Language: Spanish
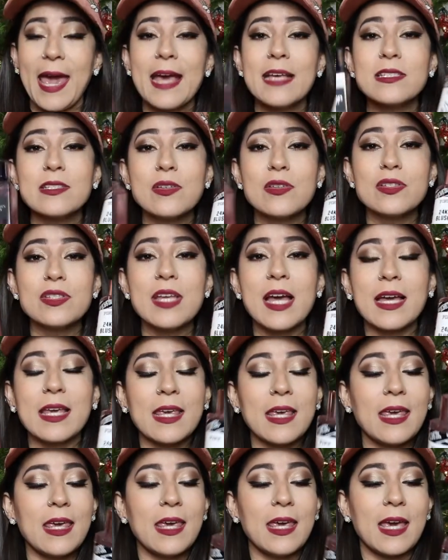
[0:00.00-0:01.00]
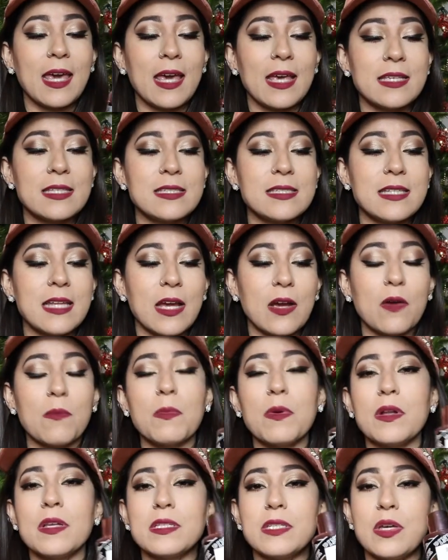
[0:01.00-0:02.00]
Estos de aquí, este,
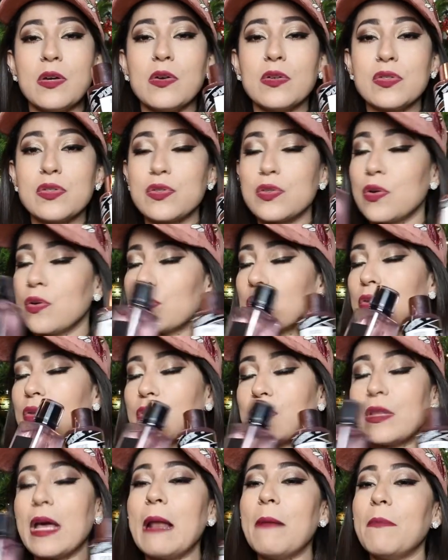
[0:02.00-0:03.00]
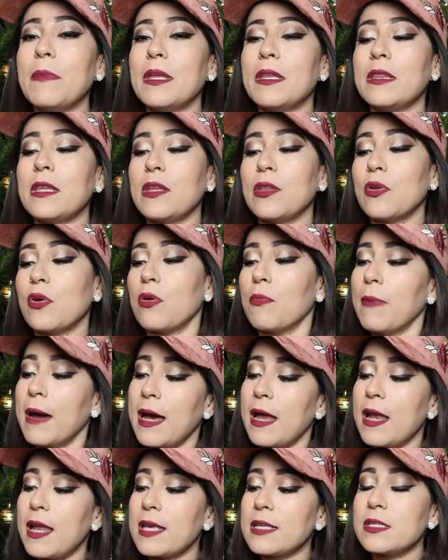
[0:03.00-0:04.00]
como les digo, son totalmente
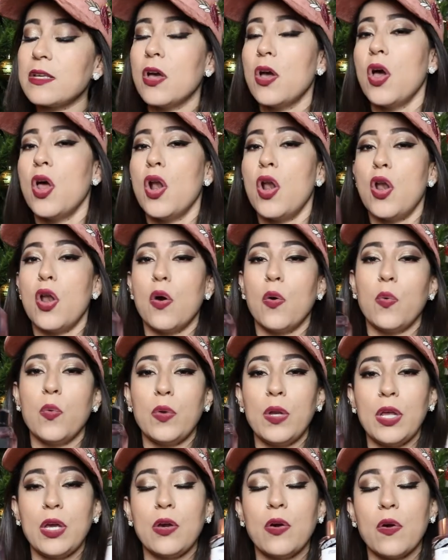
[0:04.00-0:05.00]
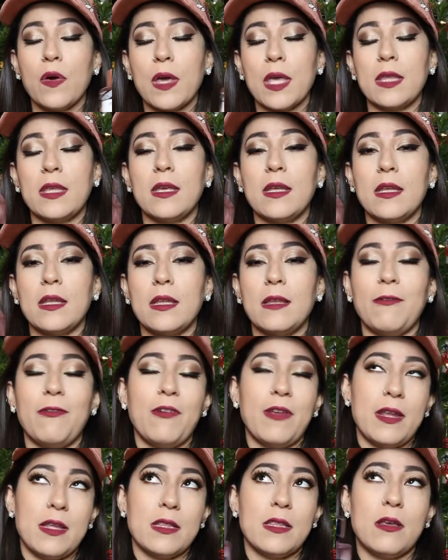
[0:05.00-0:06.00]
normales. Lo único que tienen
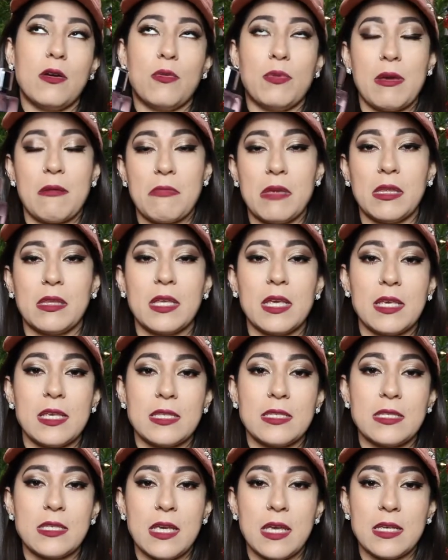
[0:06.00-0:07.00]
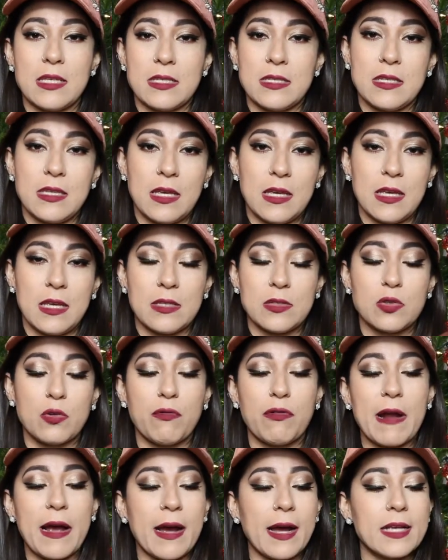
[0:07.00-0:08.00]
diferente obviamente es, eh, su
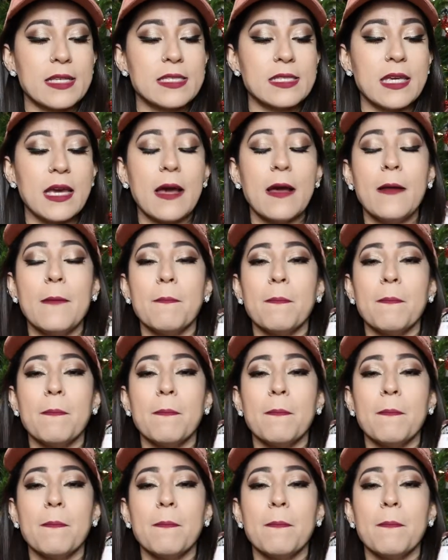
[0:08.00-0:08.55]
fragancia.